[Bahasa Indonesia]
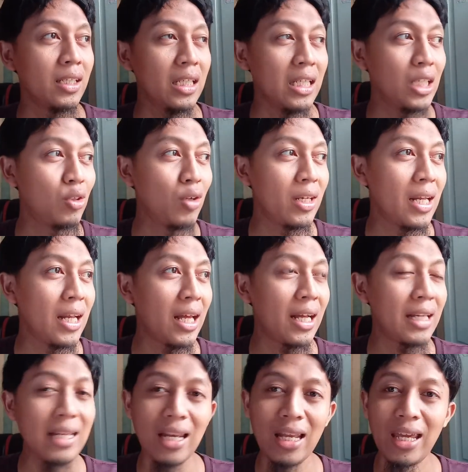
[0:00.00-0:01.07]
itu adalah
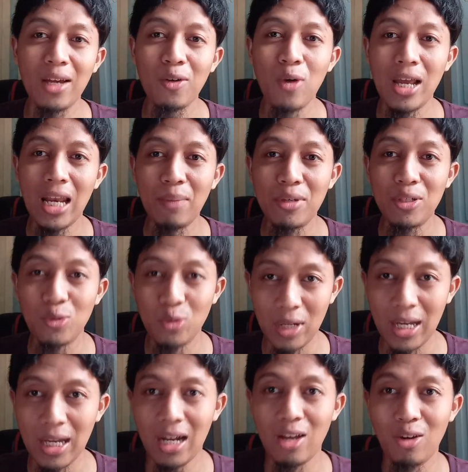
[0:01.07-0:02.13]
kendala yang gue alami
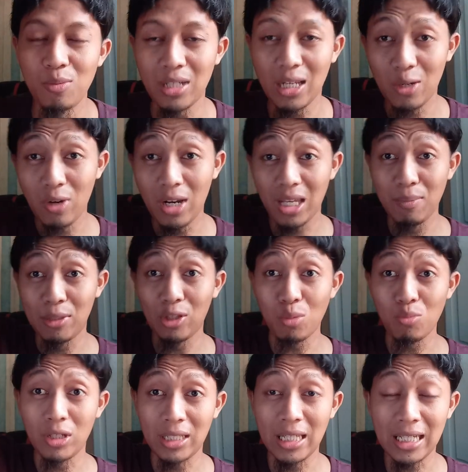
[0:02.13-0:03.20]
juga kalau misalnya gue lagi mentok
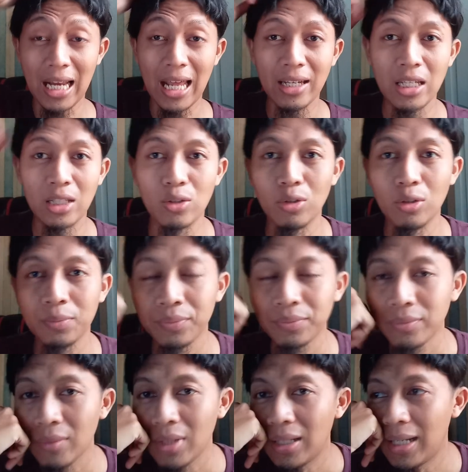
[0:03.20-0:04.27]
buat ngiklan gitu
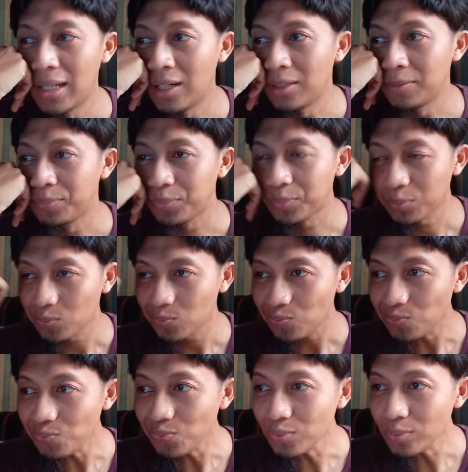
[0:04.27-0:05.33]
nah
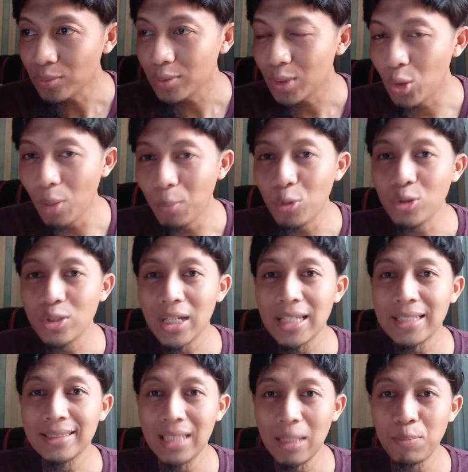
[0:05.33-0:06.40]
gue
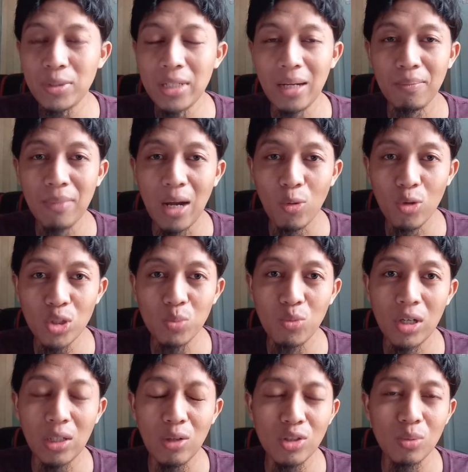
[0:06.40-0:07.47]
punya tips yang bagus
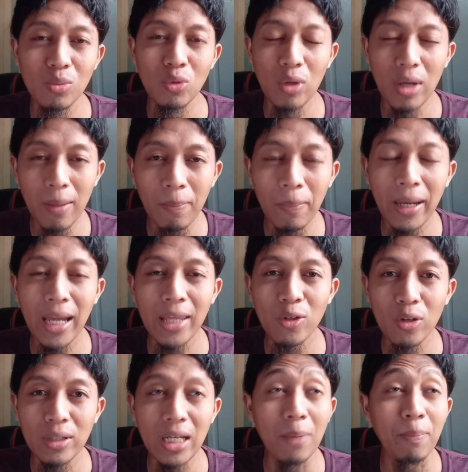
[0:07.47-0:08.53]
buat lo semua
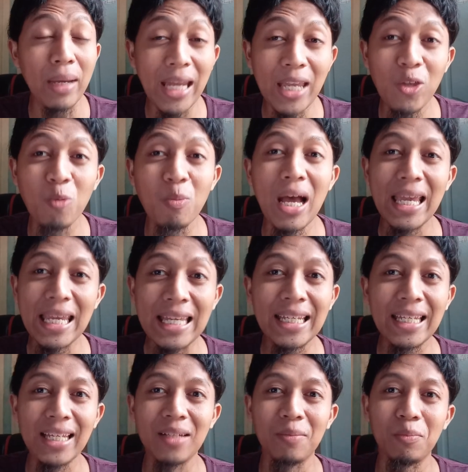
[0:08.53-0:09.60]
pengen yang pengen nyobain
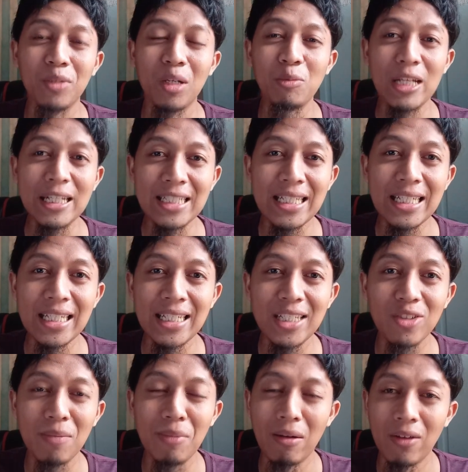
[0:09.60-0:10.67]
ya mudah-mudahan sih ini
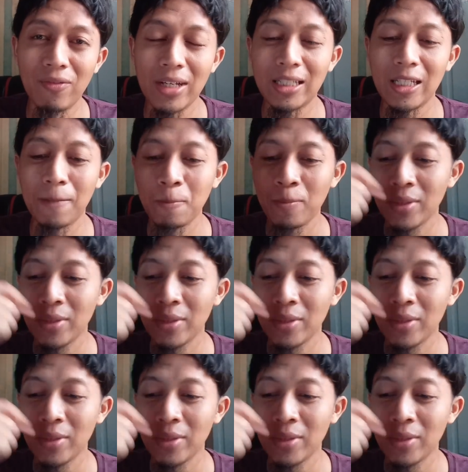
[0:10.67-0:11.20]
juga bermanfaat ya